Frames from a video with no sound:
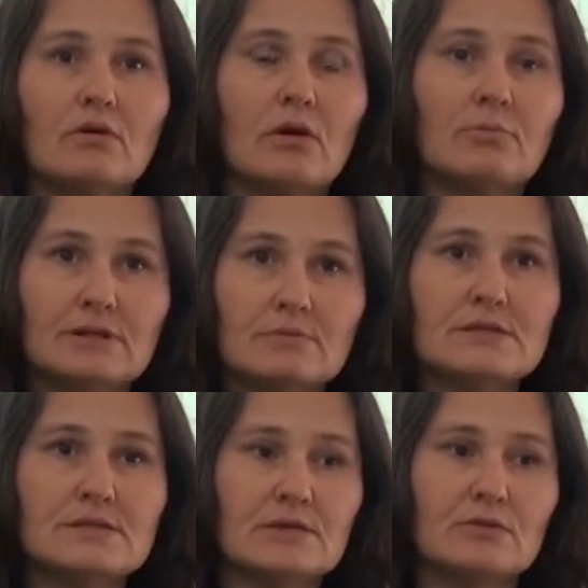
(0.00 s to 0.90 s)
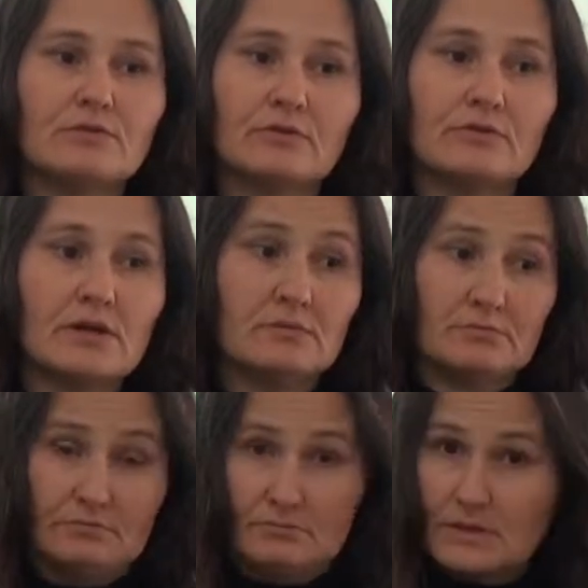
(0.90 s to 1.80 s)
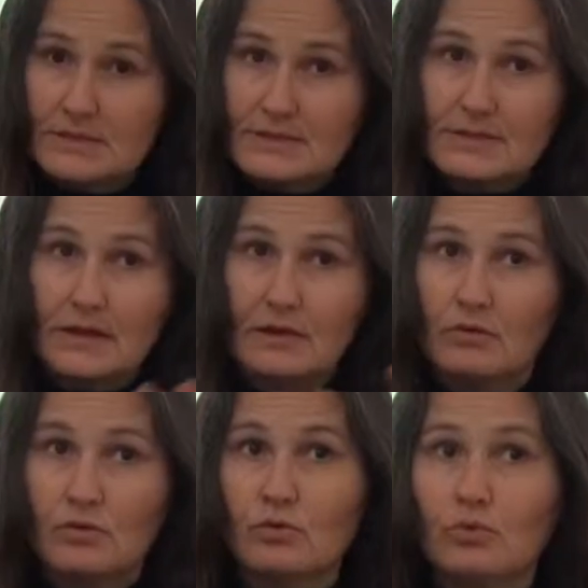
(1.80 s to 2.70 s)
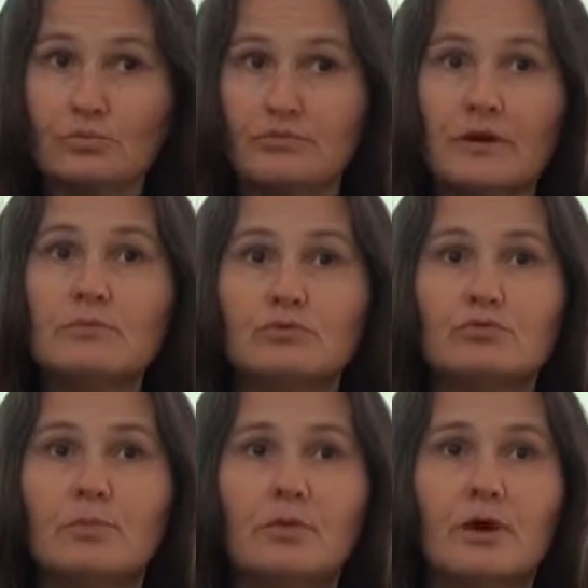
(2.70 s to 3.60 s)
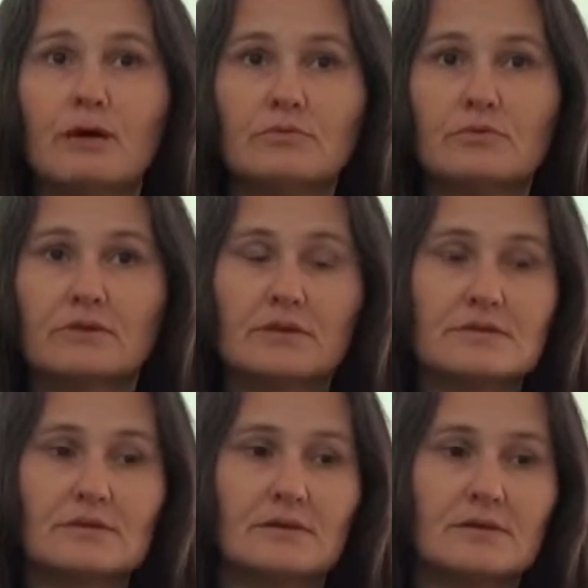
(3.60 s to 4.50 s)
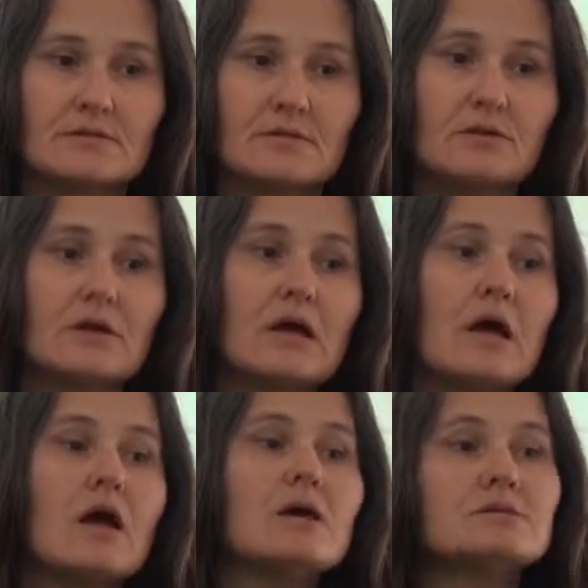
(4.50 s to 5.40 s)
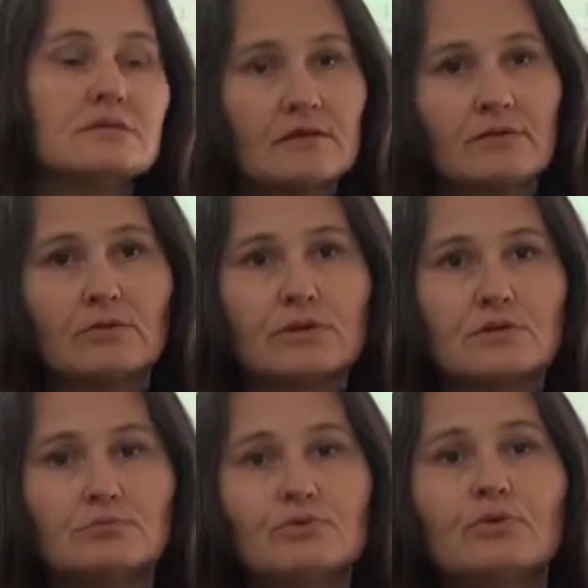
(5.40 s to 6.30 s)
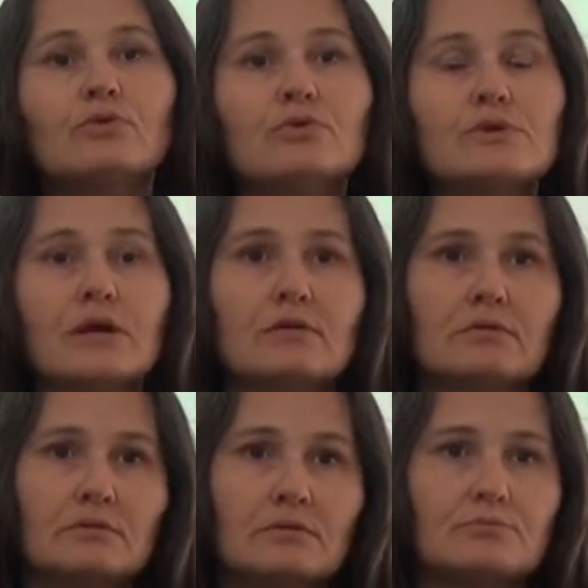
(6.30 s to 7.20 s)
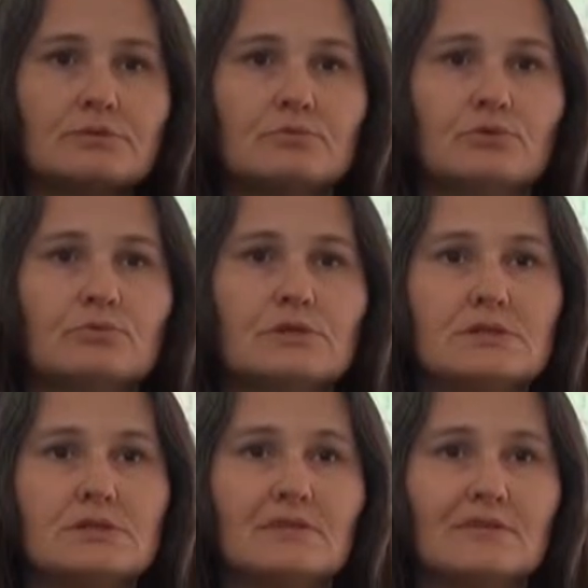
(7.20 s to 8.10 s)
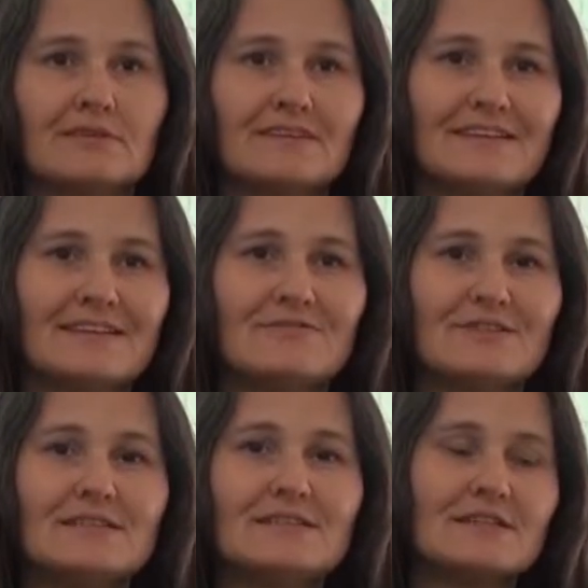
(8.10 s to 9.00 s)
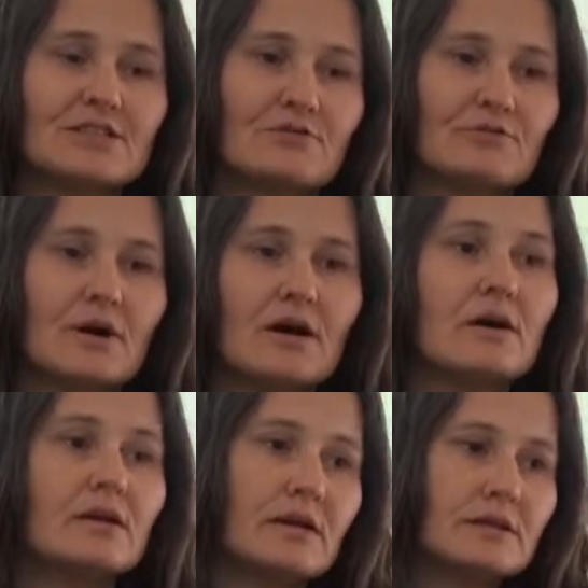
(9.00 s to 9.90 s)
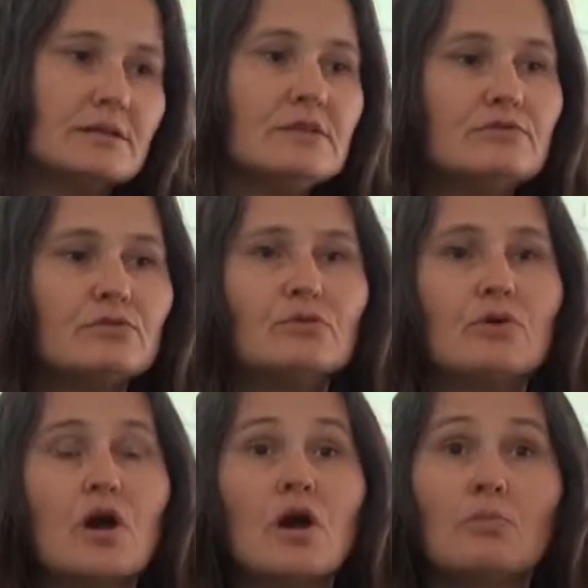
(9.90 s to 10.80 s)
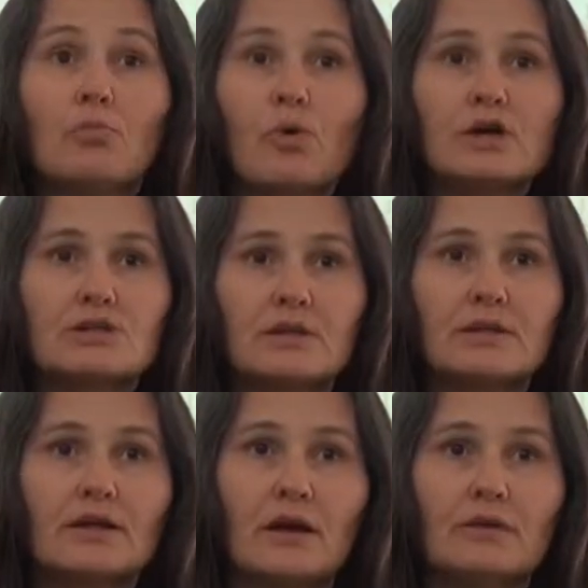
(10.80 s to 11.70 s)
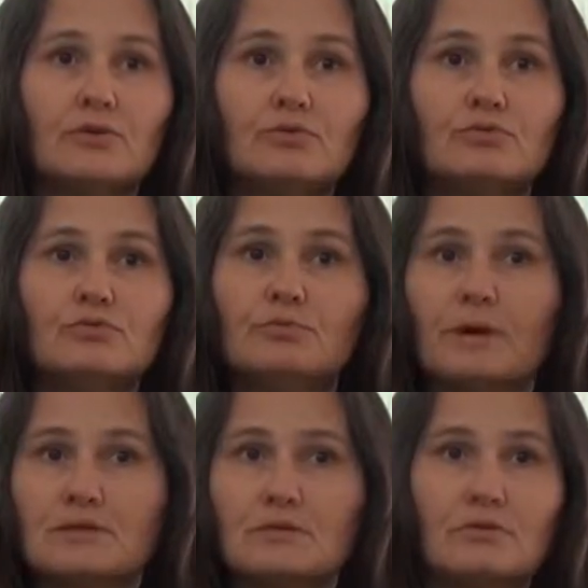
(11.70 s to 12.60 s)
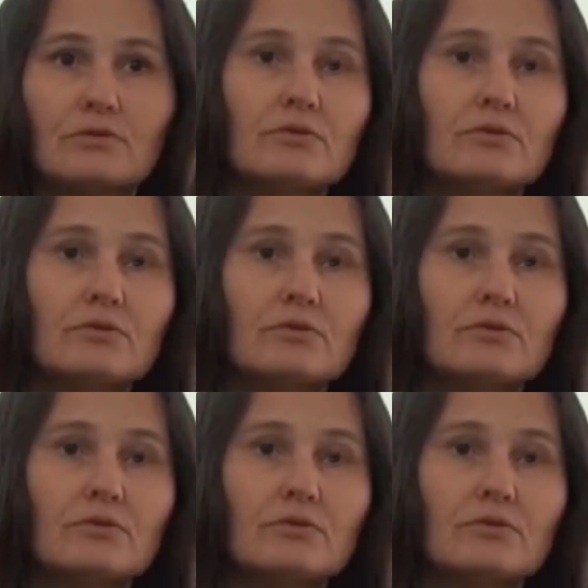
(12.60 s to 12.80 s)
en mathématiques et en français ça regroupe vraiment tout le programme, donc c'est très intéressant. C'est très valorisant pour eux. Il y a le petit bonhomme qui, euh, les félicite à chaque fois. Il y a des niveaux. Moi, j'ai un, oeil œil dessus parce que